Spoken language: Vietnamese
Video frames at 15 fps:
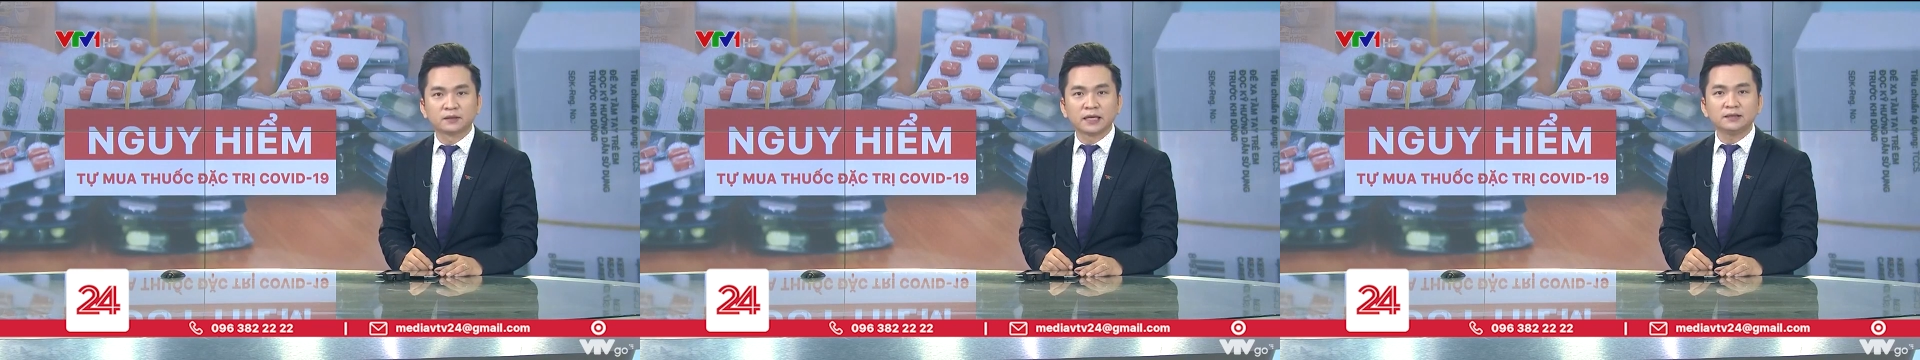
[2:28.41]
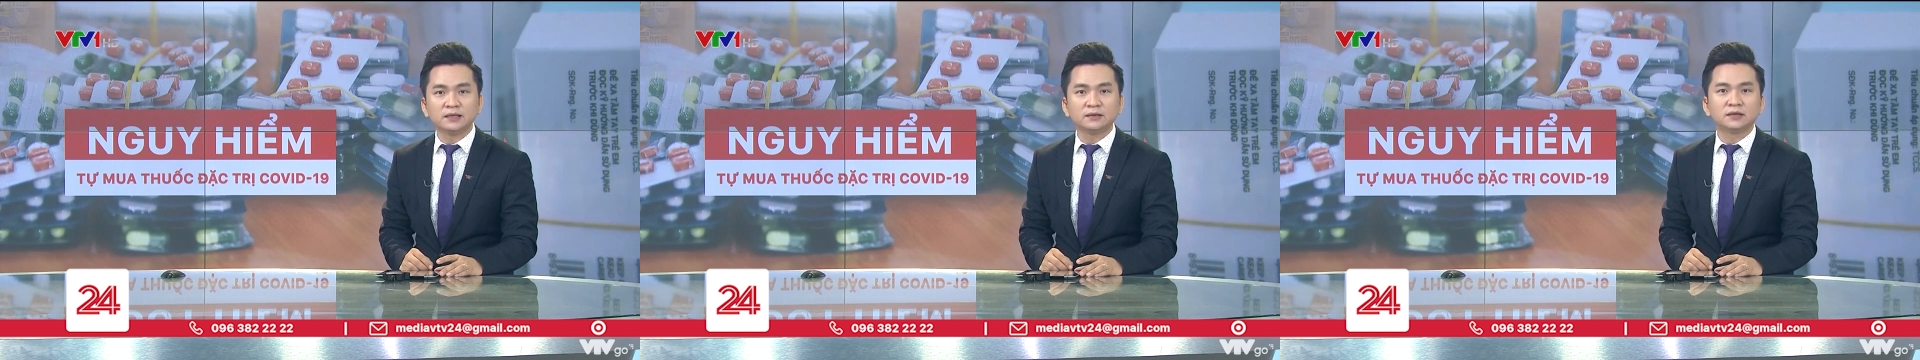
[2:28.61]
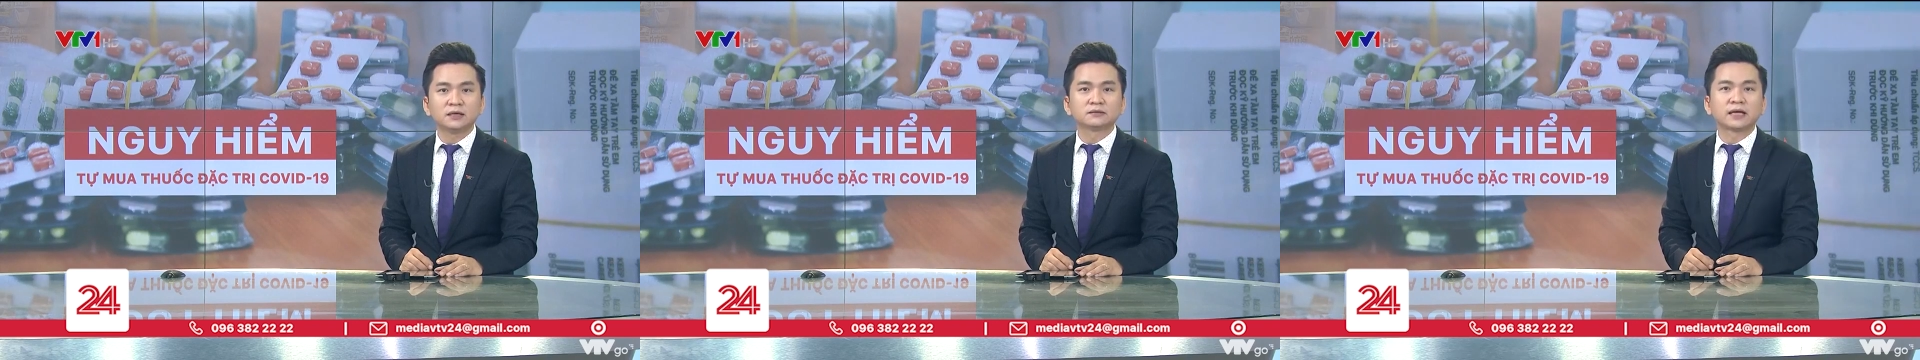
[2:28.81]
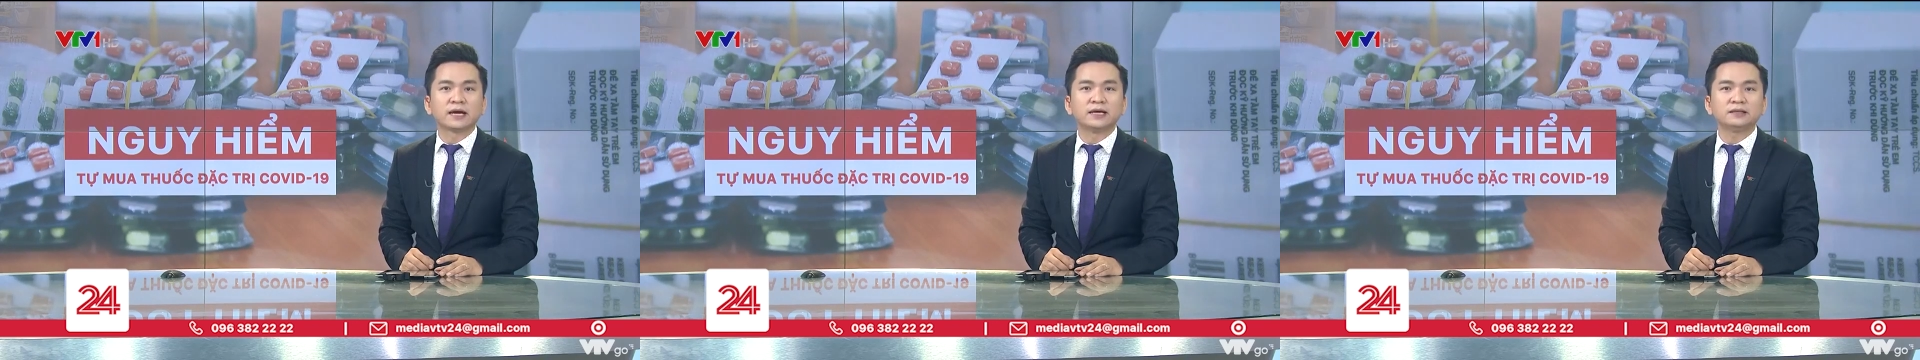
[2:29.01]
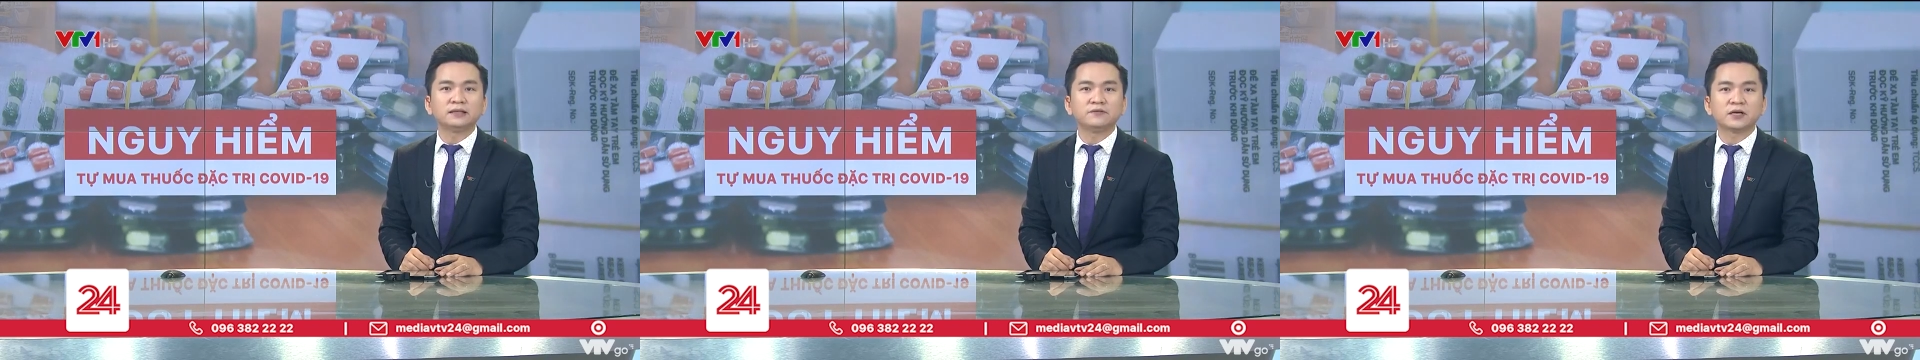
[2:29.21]
Thế nhưng thực
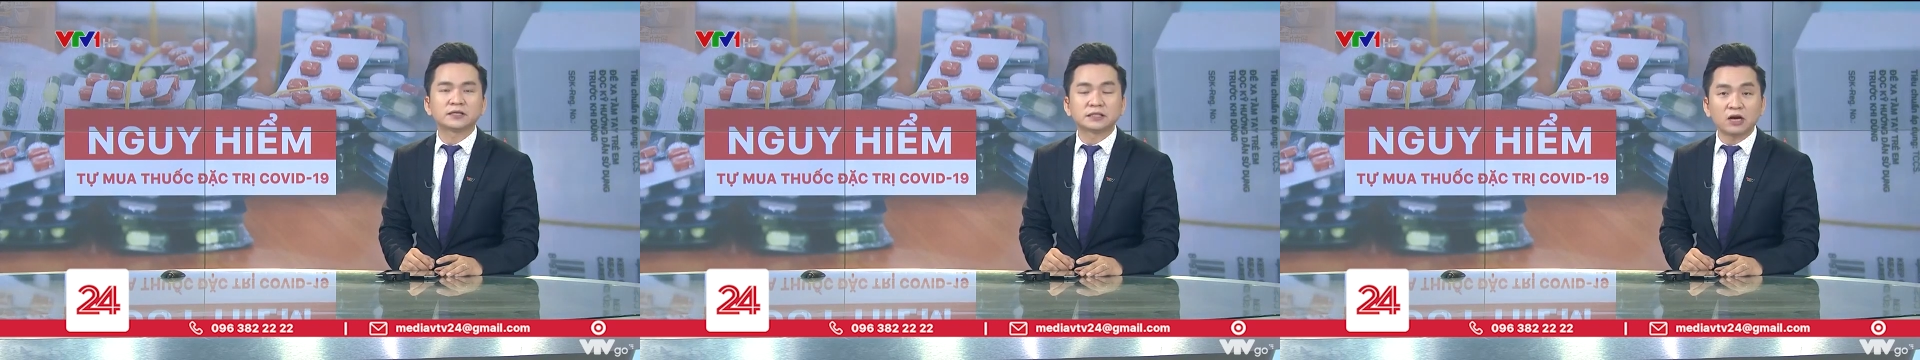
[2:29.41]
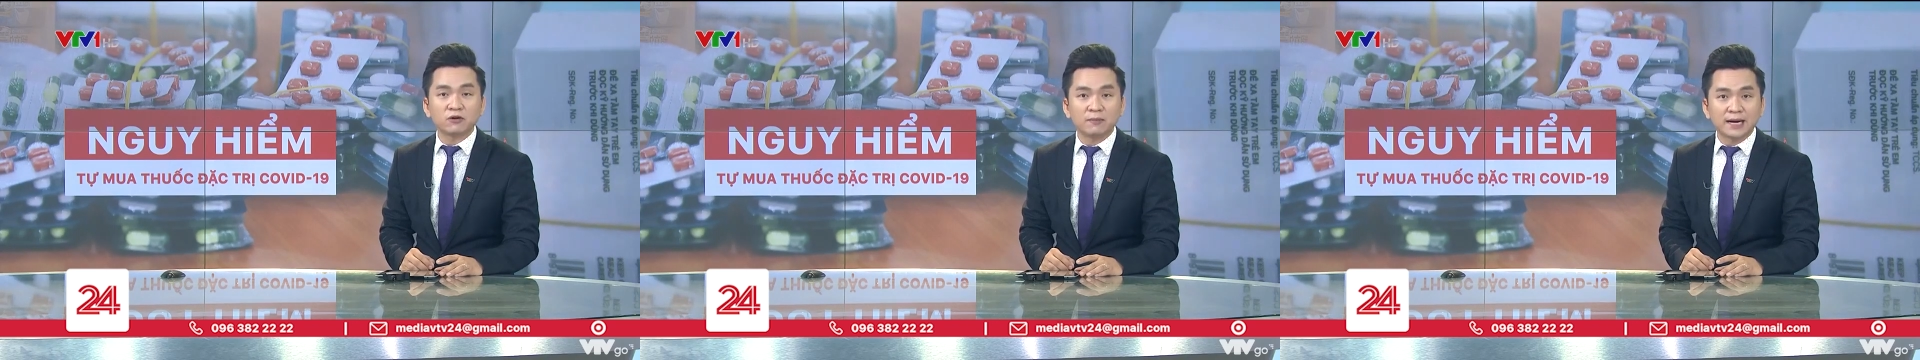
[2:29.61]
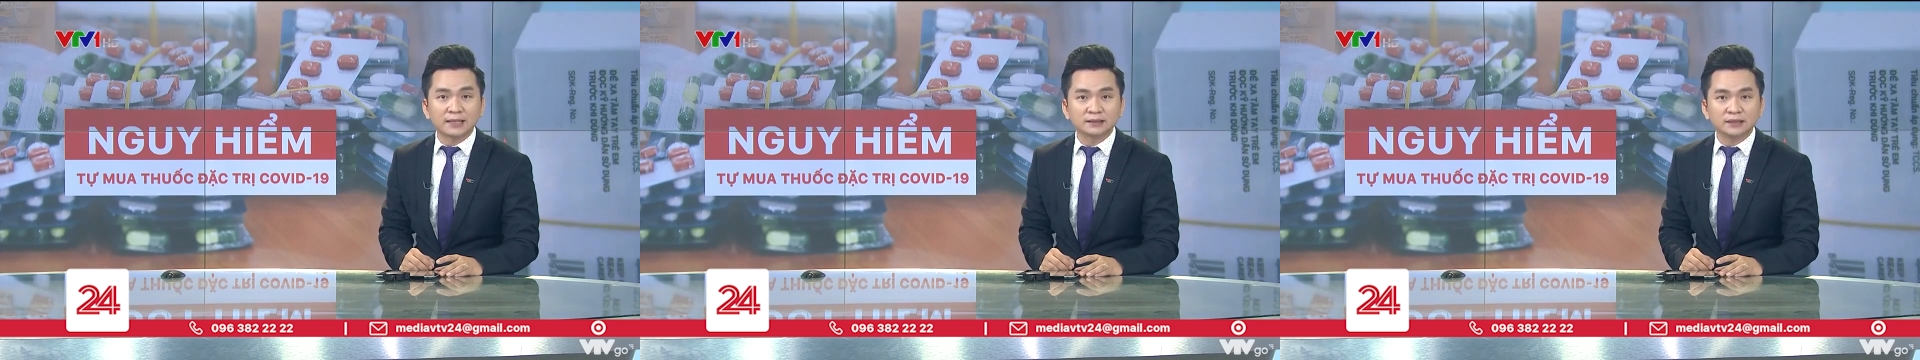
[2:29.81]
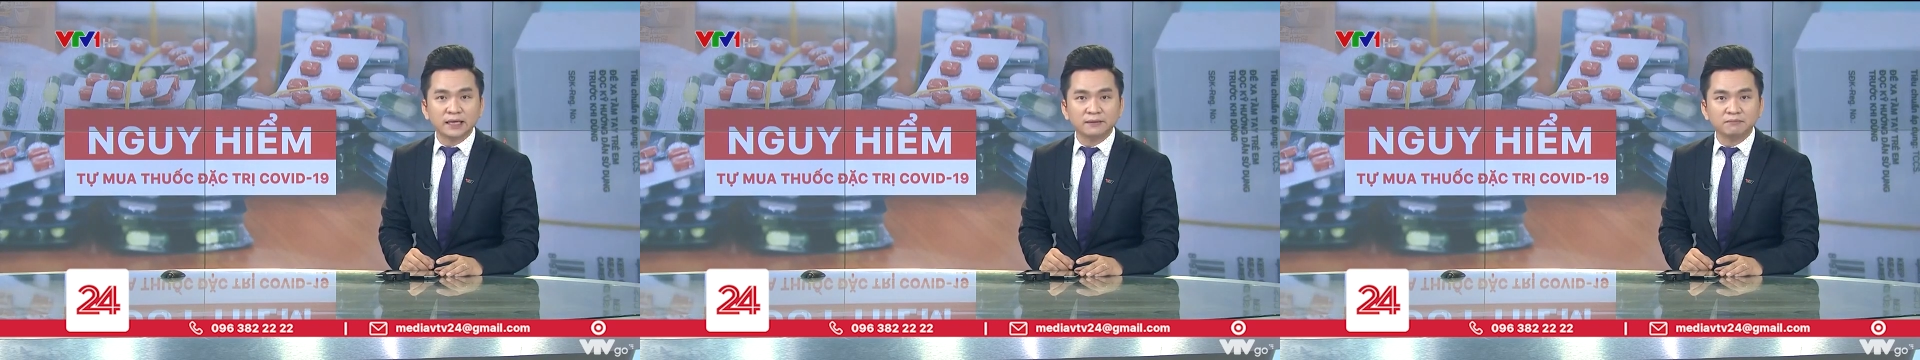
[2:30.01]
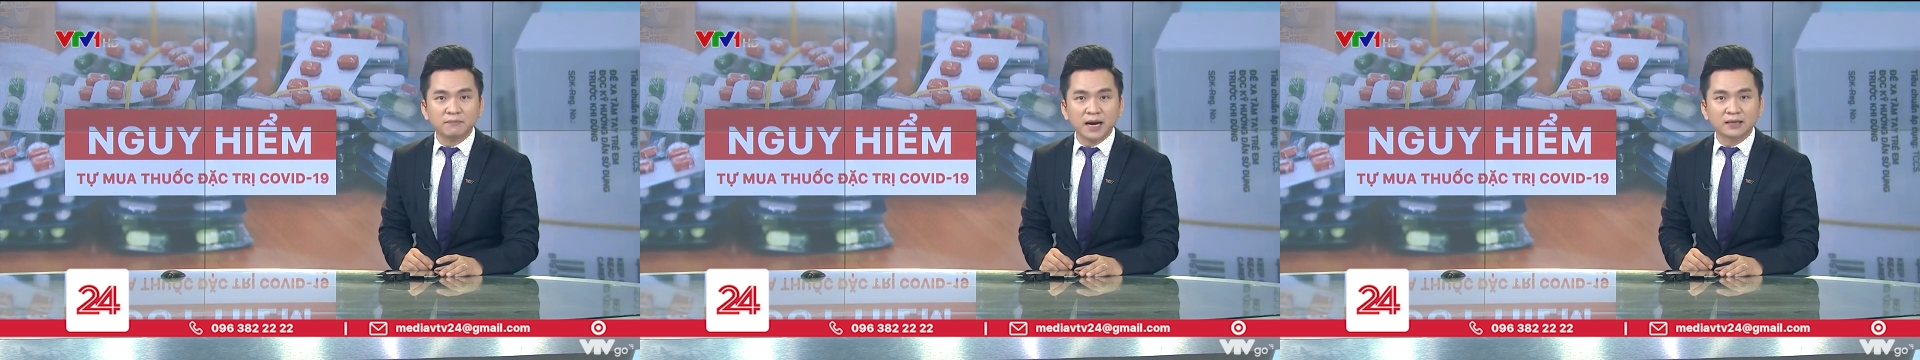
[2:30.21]
tế thì việc giao bán
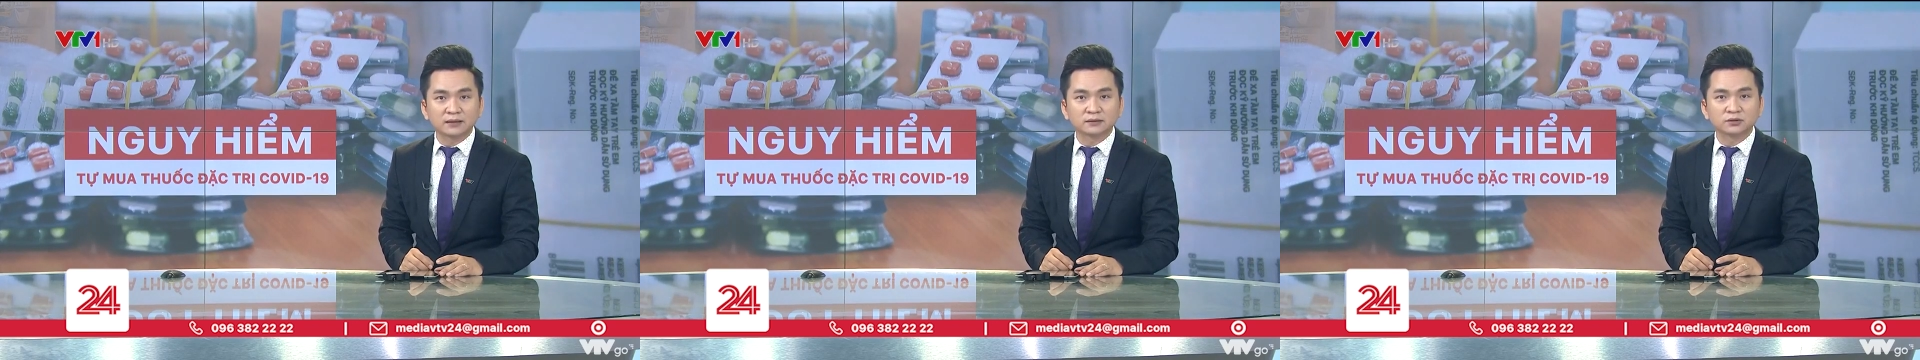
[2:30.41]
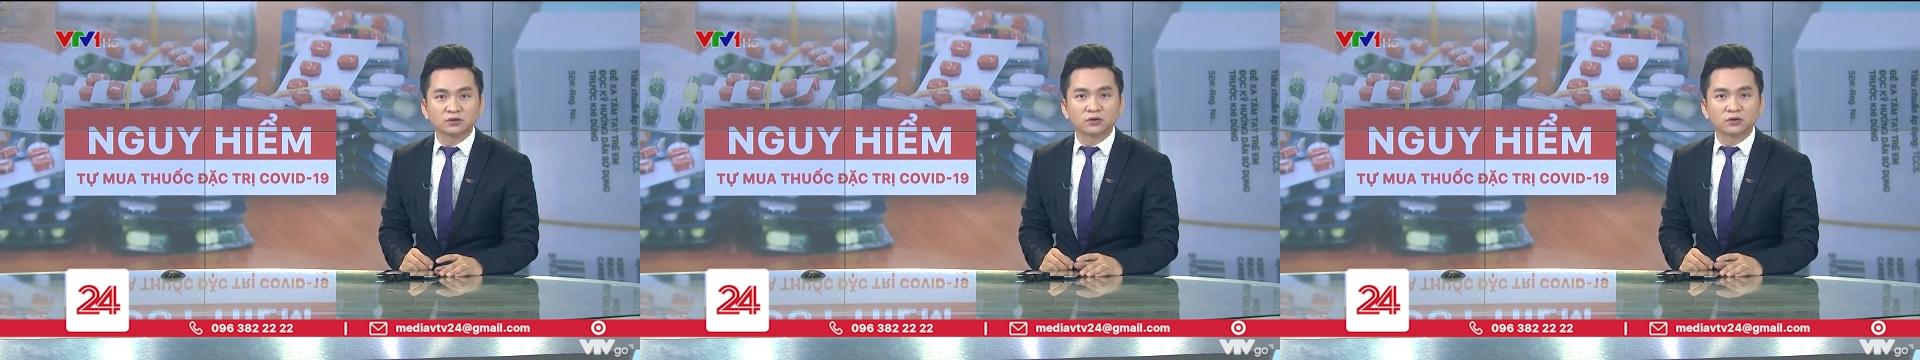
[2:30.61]
trên mạng